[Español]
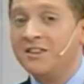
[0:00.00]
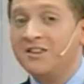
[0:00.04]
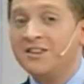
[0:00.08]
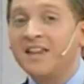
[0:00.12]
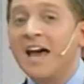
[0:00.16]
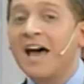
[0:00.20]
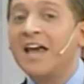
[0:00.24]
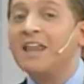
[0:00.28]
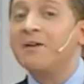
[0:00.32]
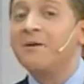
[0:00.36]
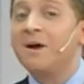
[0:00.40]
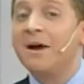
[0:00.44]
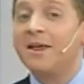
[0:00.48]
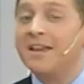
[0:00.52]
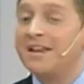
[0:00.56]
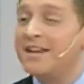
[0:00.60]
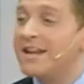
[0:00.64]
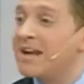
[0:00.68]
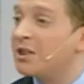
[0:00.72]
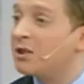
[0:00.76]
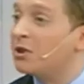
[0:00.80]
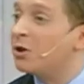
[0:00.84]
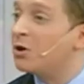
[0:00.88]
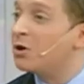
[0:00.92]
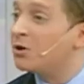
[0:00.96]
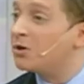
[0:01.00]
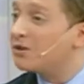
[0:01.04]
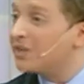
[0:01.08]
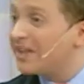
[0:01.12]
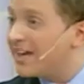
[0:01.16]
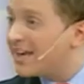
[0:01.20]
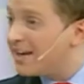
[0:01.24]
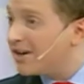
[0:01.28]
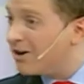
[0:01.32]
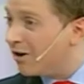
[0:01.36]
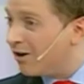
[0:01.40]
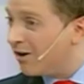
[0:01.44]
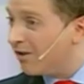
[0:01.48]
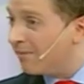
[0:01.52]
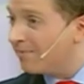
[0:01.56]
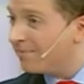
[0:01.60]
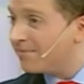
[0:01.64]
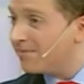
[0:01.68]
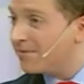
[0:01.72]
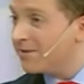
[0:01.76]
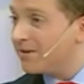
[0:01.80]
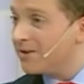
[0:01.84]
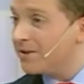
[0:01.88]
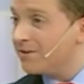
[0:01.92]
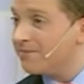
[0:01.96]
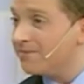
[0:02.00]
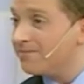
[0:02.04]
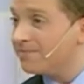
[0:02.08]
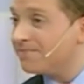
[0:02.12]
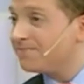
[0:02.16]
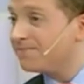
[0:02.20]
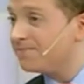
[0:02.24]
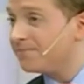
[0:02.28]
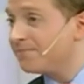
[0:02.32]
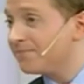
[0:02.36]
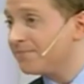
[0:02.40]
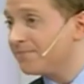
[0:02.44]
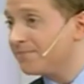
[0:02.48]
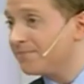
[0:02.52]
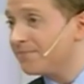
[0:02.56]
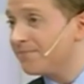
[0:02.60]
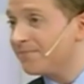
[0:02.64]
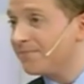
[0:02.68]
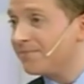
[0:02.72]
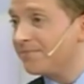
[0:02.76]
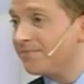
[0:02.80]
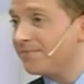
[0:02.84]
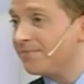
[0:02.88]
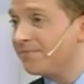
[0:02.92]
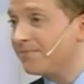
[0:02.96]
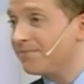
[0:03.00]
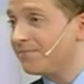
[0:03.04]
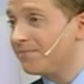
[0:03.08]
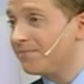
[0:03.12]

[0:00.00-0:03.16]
Dádiva de Néstor Otero y con las dádivas él que hacía,